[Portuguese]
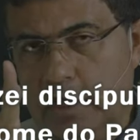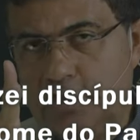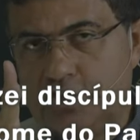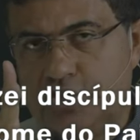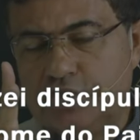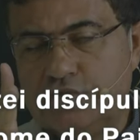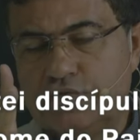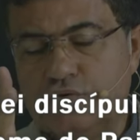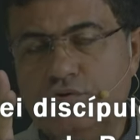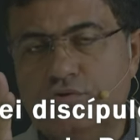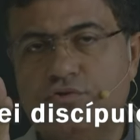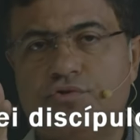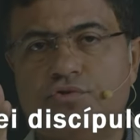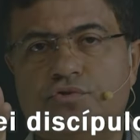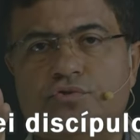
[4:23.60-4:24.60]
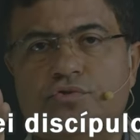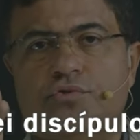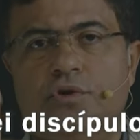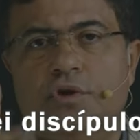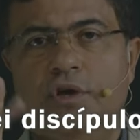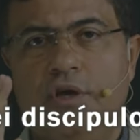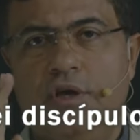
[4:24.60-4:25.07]
é Jesus
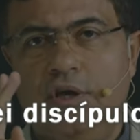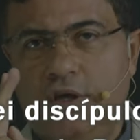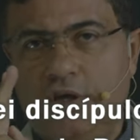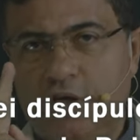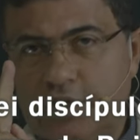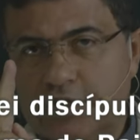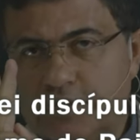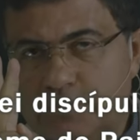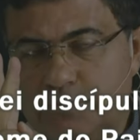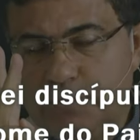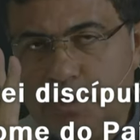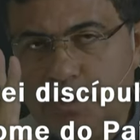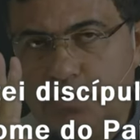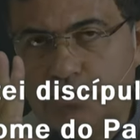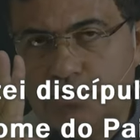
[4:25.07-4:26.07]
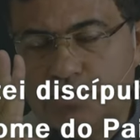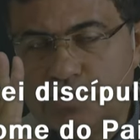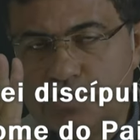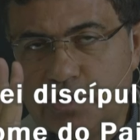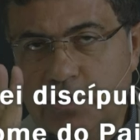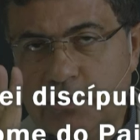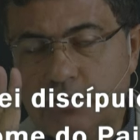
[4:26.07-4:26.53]
e Espírito
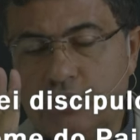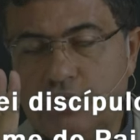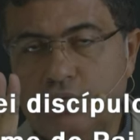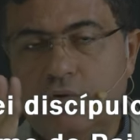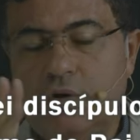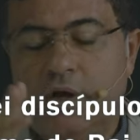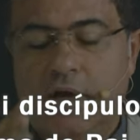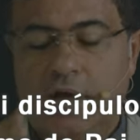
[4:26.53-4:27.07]
Santo